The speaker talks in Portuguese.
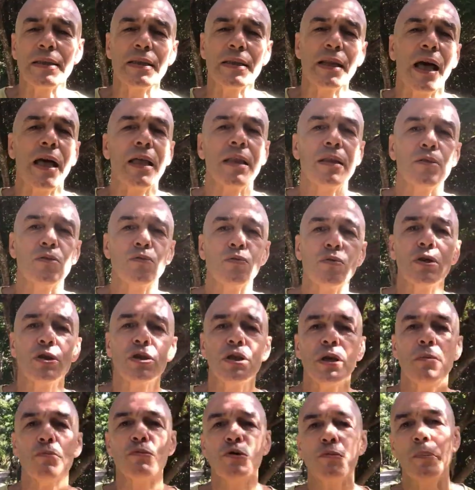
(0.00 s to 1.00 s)
nada do que
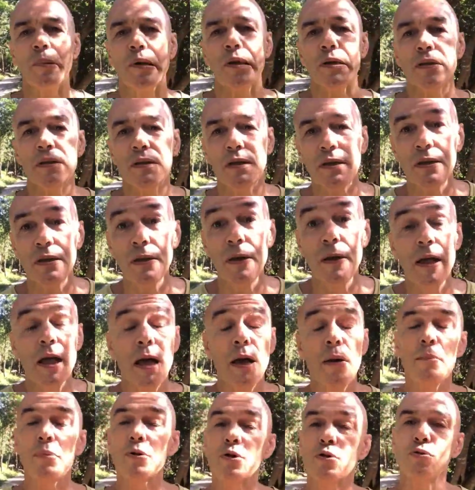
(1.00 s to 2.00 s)
temos para ti,
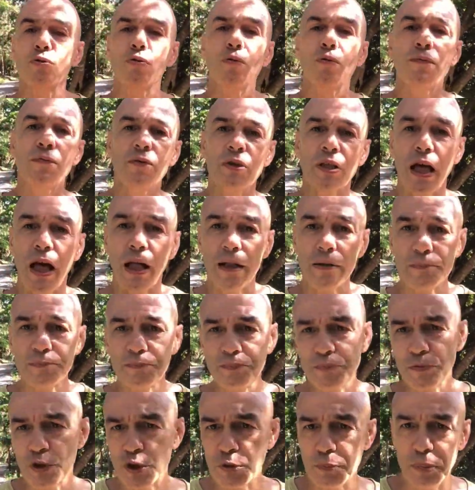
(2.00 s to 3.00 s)
porque no final
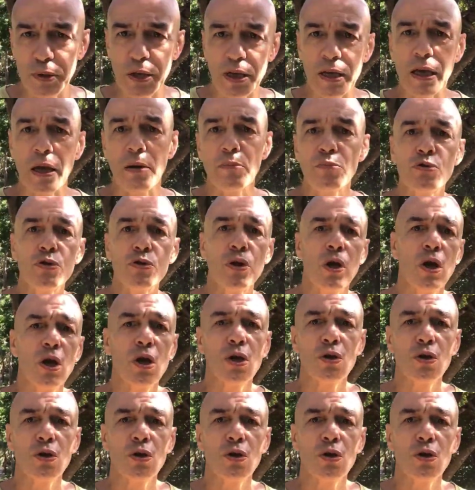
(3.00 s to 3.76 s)
explicamos